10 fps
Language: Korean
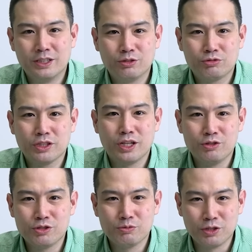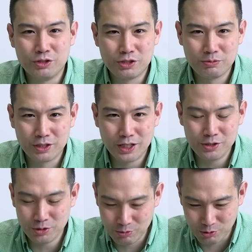네, 숙제 내주시면 열심히
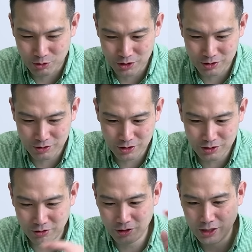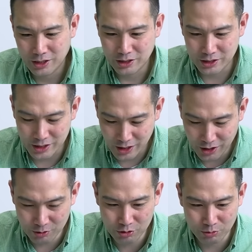하셨으면 좋겠어요. 그래서 디자인
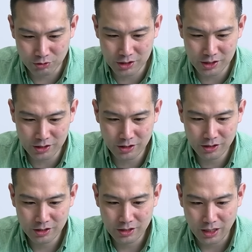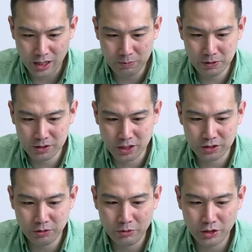하우스 뭔지 IP는 제가
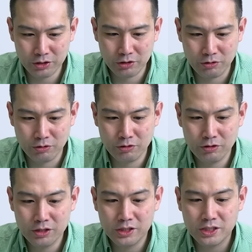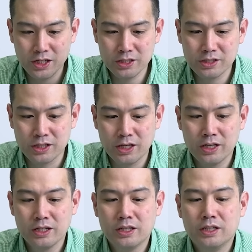설명해 드렸고
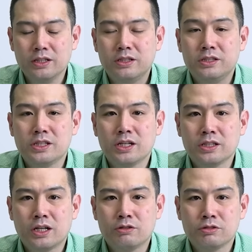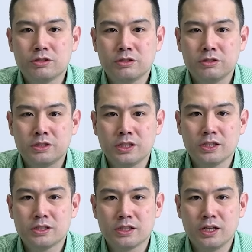CXL, 디자인 하우스,
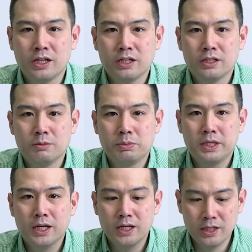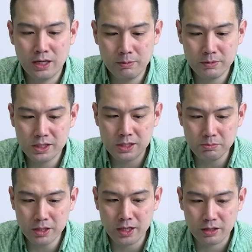CXL, PIM,
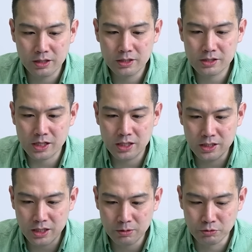칩넷 자 이게